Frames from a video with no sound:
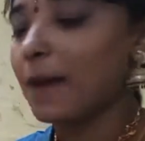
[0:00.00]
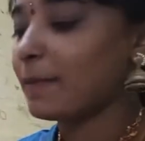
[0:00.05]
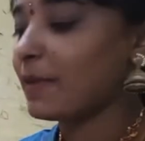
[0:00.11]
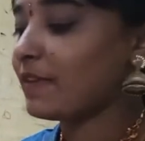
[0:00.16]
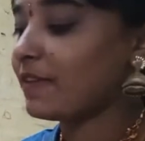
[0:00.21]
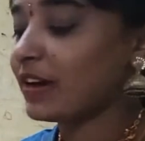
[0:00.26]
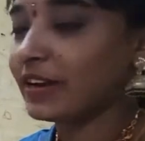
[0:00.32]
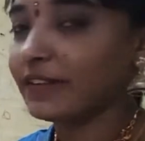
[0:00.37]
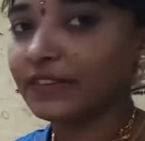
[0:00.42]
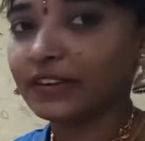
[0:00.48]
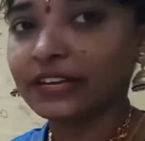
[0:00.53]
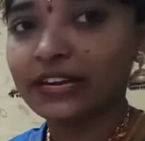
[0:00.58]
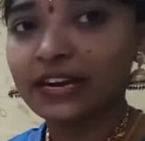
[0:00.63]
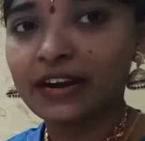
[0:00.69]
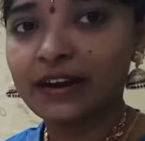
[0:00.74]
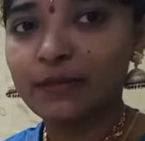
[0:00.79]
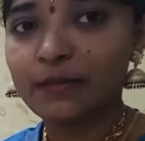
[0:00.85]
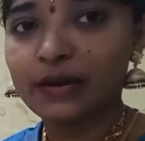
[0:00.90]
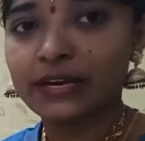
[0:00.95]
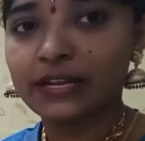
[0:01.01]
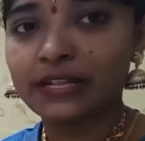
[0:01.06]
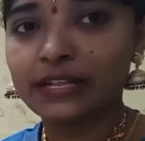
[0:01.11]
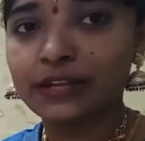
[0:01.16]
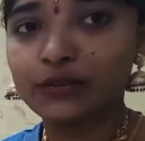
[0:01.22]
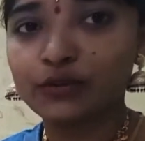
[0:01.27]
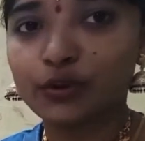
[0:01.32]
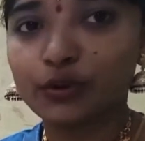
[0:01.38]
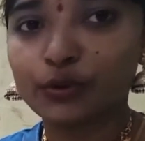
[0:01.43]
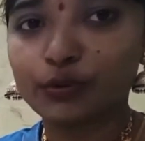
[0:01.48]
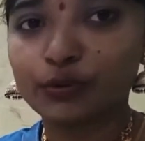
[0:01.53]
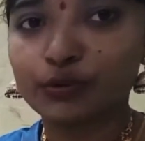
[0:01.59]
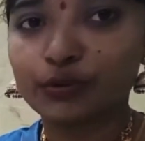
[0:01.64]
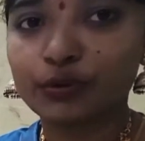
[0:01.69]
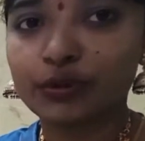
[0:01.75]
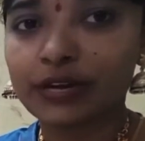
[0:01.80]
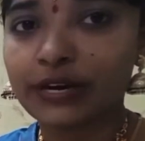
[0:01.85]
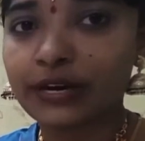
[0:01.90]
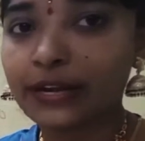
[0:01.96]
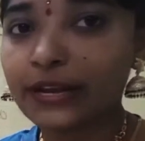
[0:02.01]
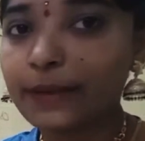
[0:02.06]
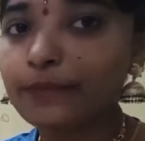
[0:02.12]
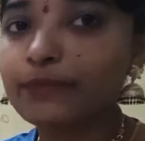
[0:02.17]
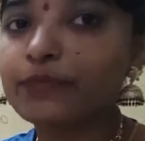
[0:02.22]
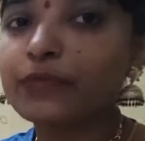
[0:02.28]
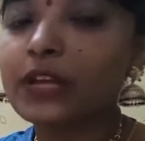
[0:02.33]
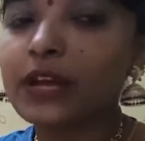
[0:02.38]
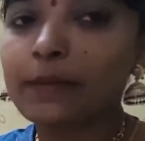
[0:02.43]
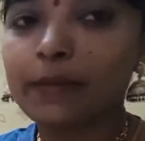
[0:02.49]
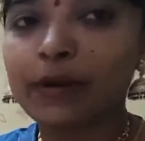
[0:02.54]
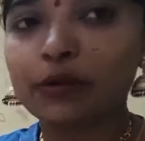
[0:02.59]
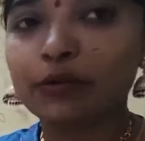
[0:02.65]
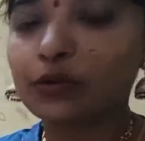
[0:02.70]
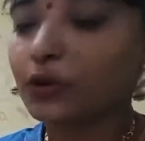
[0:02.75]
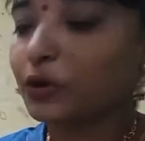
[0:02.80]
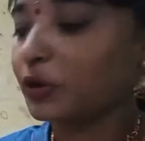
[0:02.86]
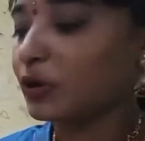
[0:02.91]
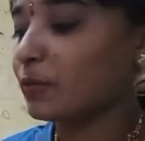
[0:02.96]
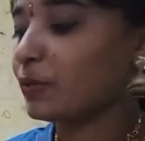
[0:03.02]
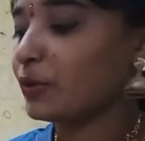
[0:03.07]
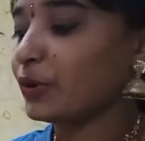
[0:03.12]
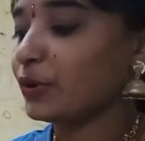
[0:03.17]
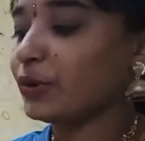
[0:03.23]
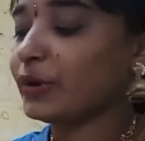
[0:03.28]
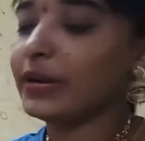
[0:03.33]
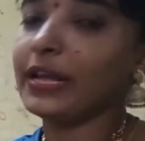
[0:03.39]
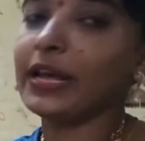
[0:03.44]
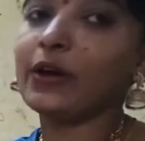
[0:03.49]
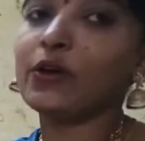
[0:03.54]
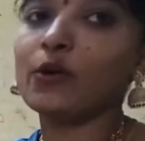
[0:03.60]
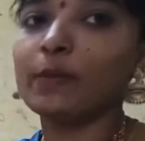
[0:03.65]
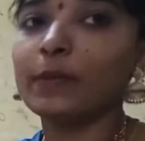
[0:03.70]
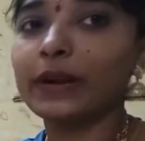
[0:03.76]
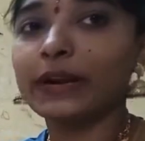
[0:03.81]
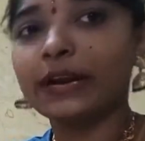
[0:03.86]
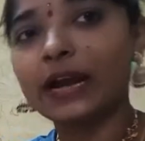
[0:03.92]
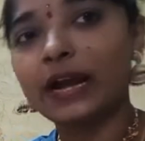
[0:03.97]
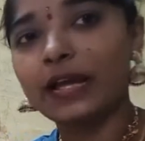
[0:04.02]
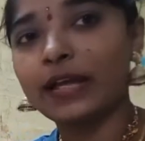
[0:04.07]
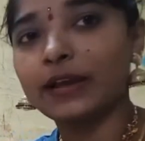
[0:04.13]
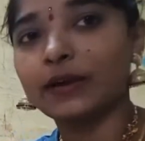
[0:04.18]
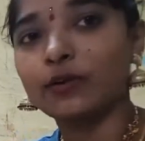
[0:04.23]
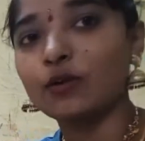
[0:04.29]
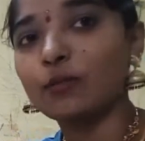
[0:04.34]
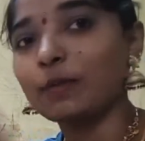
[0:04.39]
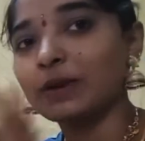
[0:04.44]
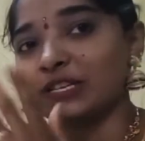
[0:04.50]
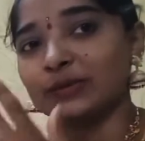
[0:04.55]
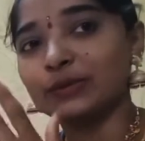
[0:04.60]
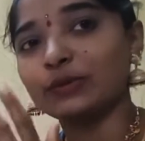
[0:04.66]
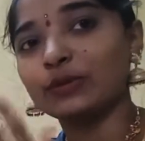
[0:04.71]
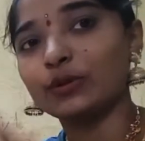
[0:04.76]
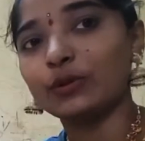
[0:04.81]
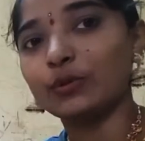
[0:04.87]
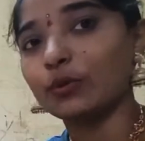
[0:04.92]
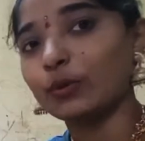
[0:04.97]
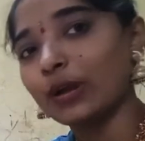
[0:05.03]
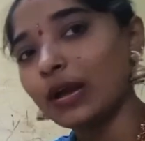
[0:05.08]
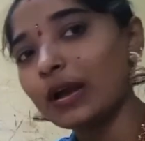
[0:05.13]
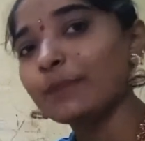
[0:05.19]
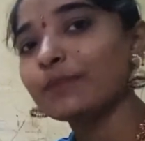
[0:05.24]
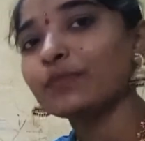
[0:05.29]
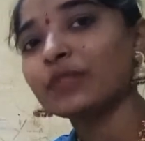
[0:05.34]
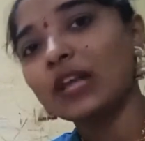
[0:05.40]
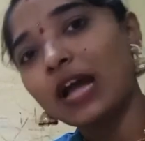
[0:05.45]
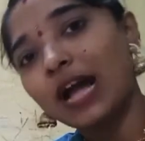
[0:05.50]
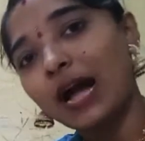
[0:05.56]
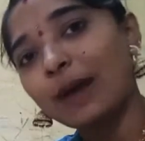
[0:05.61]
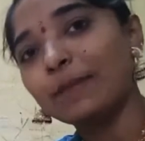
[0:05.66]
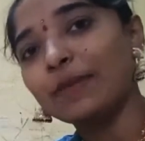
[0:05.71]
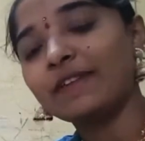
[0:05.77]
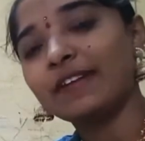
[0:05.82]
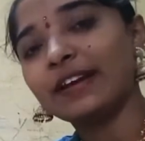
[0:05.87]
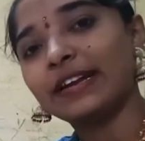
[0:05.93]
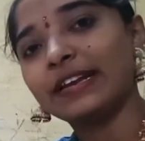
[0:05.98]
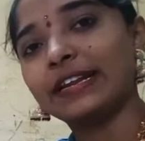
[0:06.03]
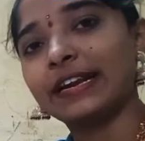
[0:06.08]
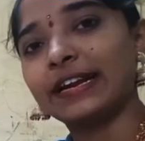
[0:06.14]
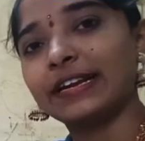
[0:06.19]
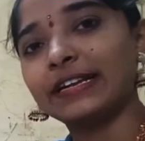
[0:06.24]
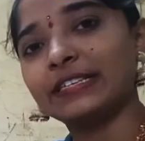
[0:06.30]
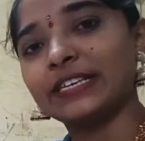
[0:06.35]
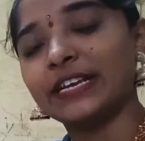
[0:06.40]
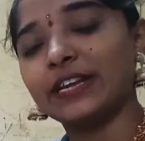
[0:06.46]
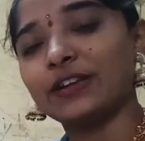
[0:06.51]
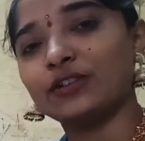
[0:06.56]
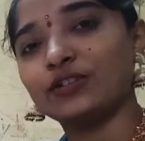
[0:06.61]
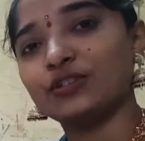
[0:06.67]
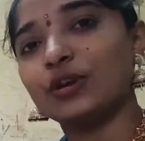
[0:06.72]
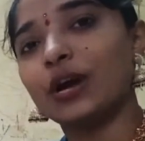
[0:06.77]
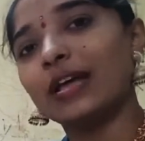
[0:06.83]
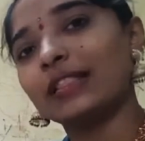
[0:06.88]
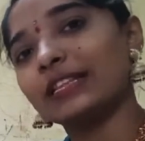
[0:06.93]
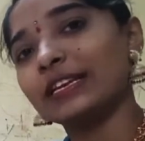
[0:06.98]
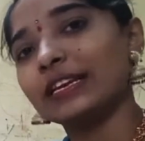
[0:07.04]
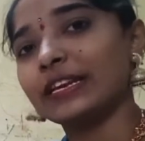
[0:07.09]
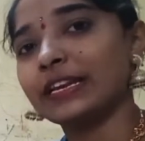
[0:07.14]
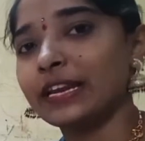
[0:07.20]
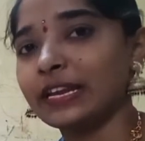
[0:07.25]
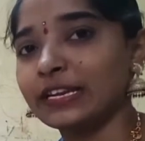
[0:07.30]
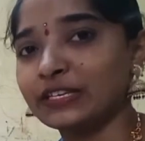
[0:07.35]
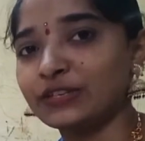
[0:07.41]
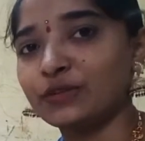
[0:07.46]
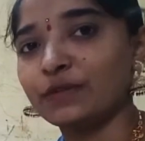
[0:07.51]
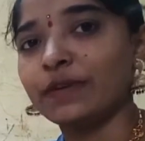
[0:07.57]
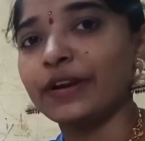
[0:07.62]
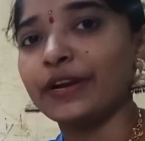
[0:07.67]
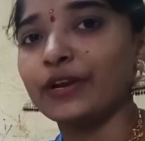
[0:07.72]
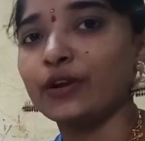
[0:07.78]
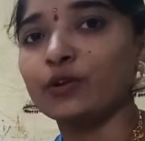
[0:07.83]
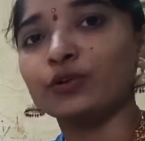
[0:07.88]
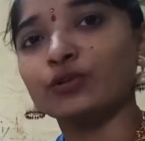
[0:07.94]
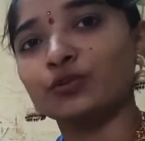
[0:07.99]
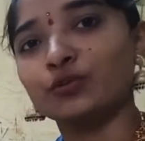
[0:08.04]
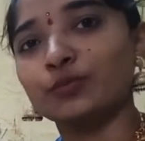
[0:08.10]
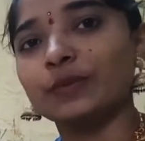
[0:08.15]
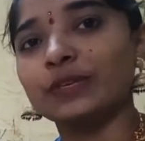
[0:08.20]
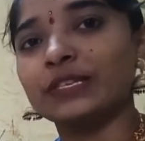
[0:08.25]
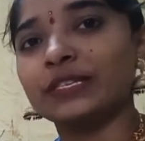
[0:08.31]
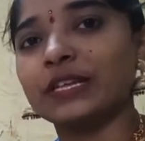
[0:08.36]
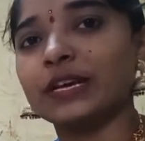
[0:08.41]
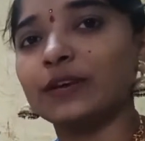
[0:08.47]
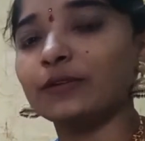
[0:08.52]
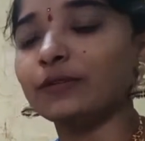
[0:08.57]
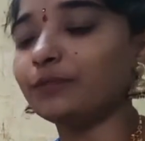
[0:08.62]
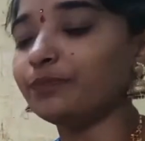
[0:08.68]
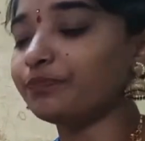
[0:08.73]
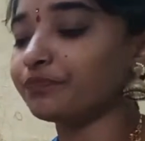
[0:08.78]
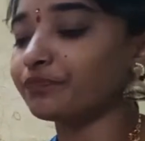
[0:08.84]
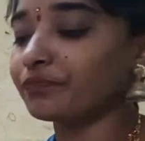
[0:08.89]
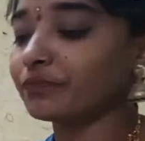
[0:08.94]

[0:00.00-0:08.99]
అమ్మవారి విగ్రహం అనేది దొరుకుతుందండి మీకు దొరకపోయి ఉంటే కొబ్బరికాయకు పసుపుతో కూడా అమ్మవారిని రెడీ చేయొచ్చు అది నేను నెక్స్ట్ వీడియోలో చూపిస్తాను